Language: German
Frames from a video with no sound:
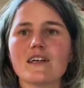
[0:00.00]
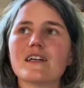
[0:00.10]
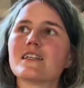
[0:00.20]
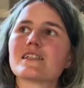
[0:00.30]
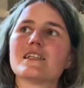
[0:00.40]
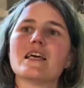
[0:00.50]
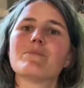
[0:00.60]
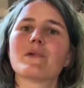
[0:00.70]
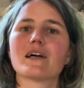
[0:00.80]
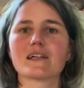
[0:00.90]
das
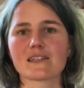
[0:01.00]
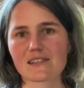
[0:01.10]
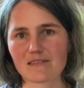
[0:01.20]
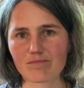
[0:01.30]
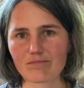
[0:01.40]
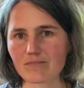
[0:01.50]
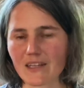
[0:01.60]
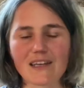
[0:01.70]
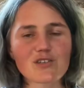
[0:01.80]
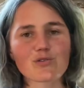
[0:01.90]
Leben als
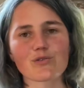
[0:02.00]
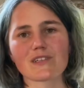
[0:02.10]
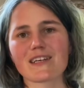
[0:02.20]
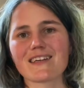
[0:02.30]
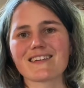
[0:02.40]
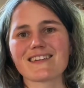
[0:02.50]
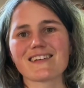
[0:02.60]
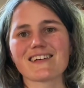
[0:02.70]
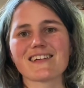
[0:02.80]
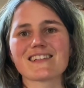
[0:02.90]
das zu sehen,
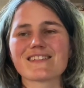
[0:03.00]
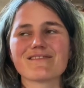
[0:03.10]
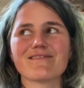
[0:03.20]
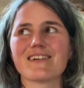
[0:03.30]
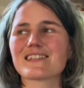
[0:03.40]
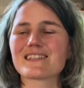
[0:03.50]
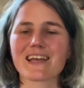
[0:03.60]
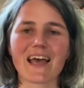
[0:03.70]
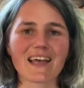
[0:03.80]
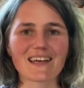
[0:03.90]
als was es
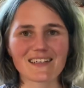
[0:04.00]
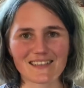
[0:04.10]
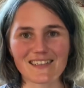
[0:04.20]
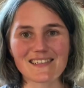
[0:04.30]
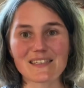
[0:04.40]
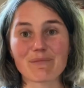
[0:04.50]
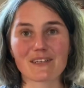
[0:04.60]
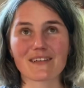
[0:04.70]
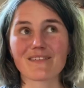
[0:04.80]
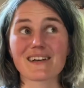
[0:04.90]
eigentlich ist, nämlich
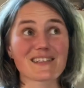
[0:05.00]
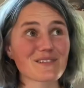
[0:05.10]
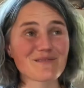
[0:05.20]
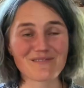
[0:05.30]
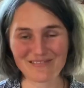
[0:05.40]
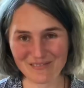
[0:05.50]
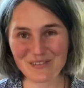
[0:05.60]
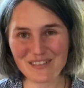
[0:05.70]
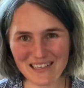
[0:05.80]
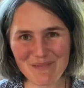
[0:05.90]
etwas
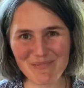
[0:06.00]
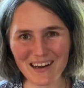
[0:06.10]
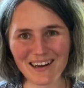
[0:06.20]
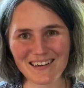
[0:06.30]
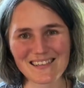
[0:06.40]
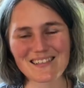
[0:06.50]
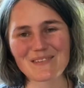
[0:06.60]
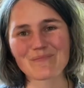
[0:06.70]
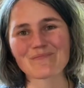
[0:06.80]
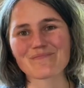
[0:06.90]
Wunderbares.
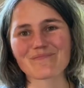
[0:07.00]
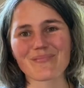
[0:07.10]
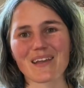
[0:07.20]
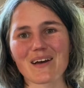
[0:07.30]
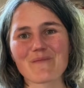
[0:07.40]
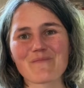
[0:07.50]
Ja.